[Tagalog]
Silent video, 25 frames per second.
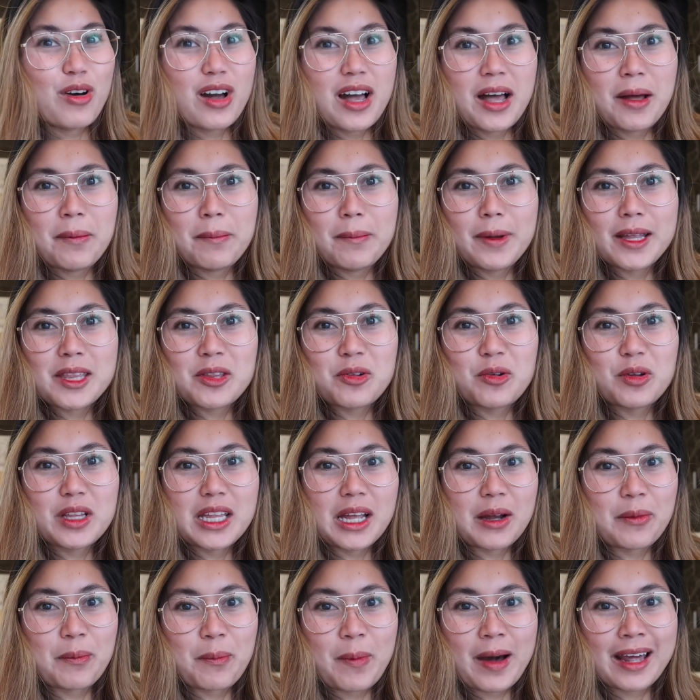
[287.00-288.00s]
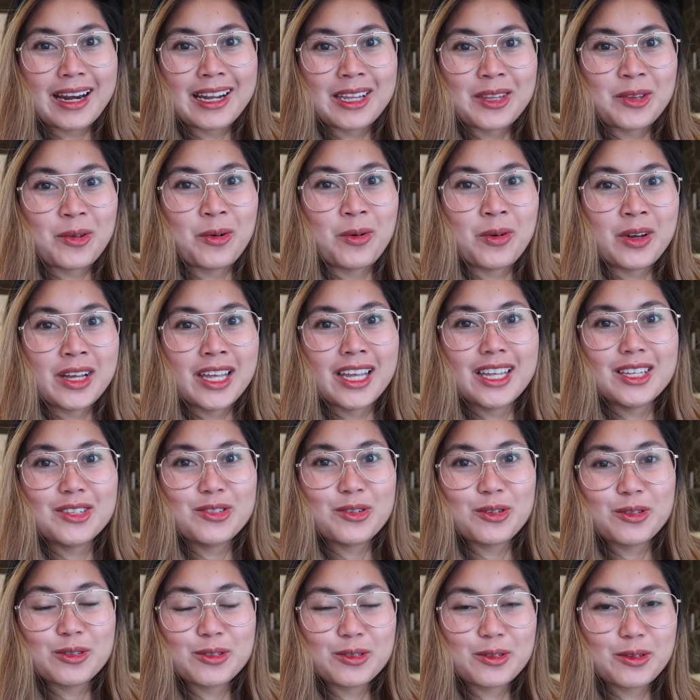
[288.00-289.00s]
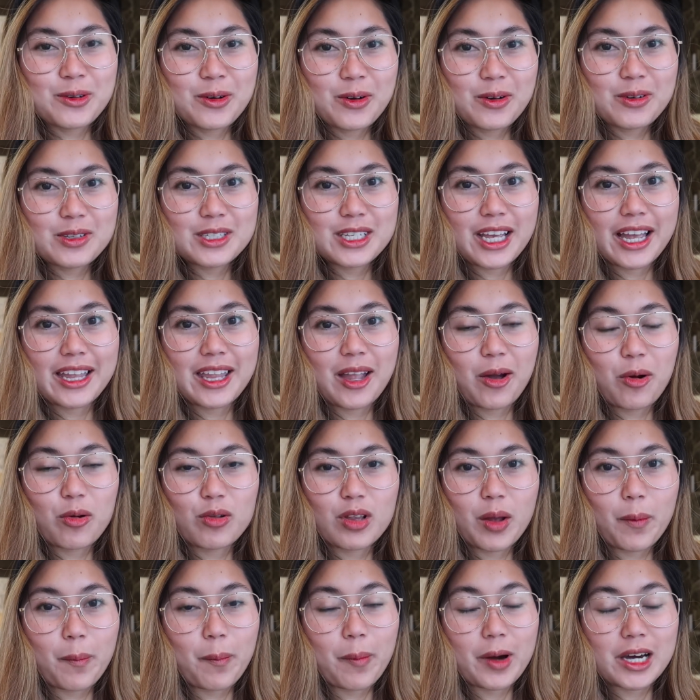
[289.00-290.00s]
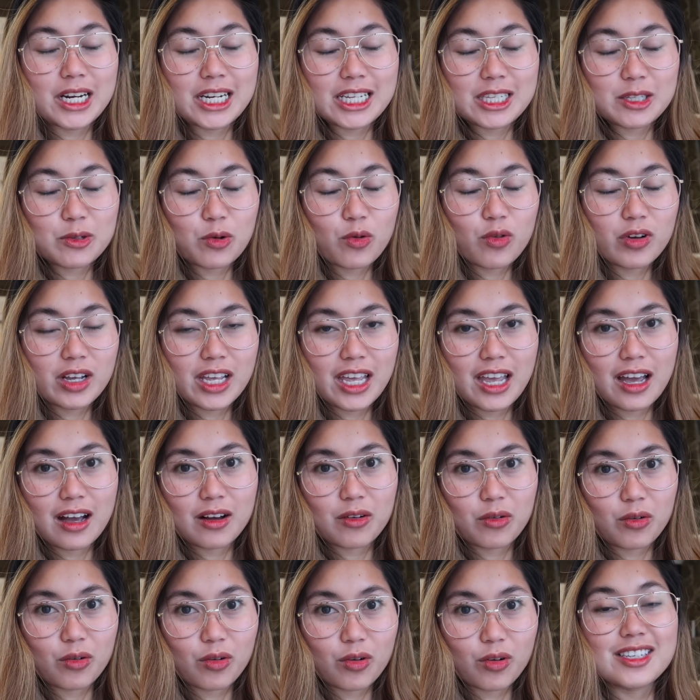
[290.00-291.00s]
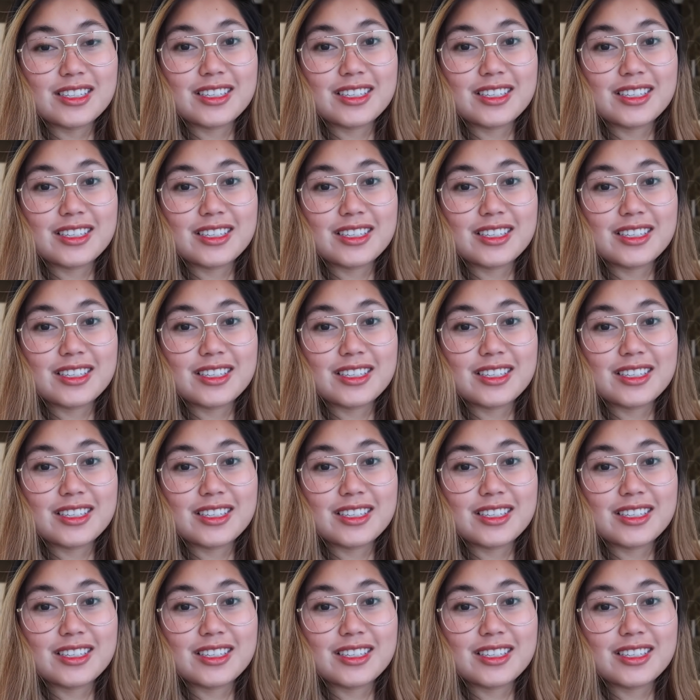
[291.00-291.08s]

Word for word: Masarap ba itong nagparitoke? Diyos ko, sana ko nagparitoke ako.